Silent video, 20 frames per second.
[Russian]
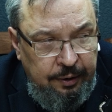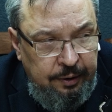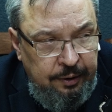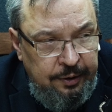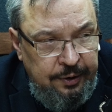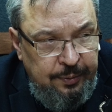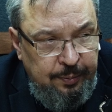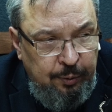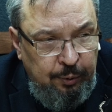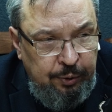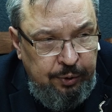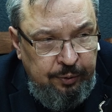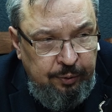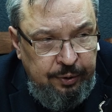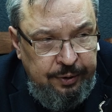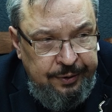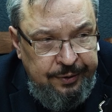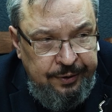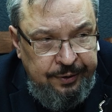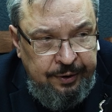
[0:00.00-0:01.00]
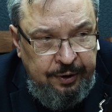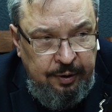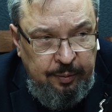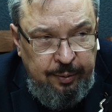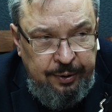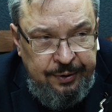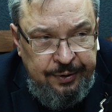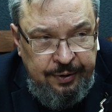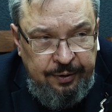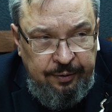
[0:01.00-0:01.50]
э, спотовое
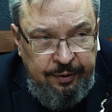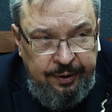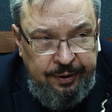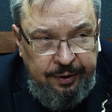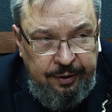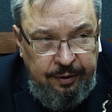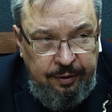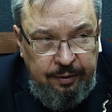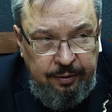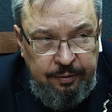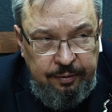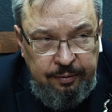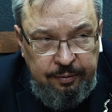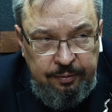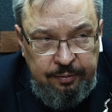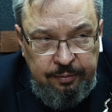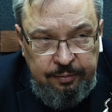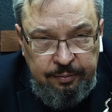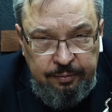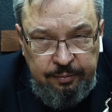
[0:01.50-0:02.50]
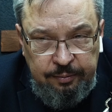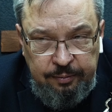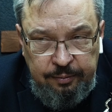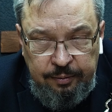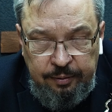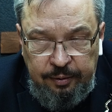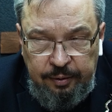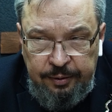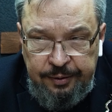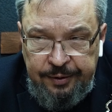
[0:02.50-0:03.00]
ценообразование
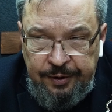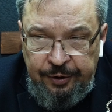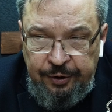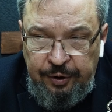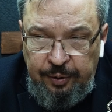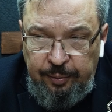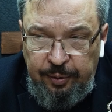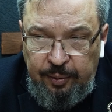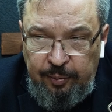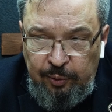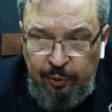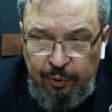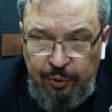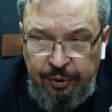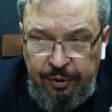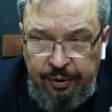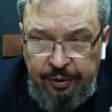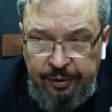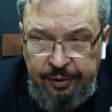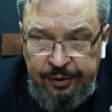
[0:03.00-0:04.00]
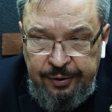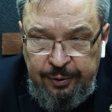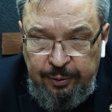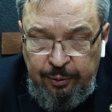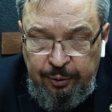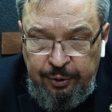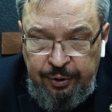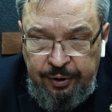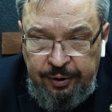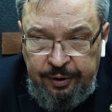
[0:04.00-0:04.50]
зачем нам нужны
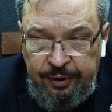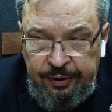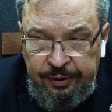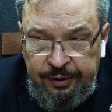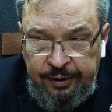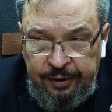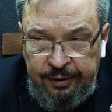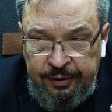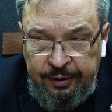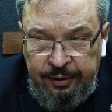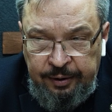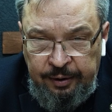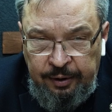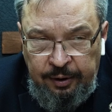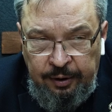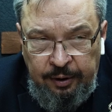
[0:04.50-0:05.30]
долгосрочные контракты,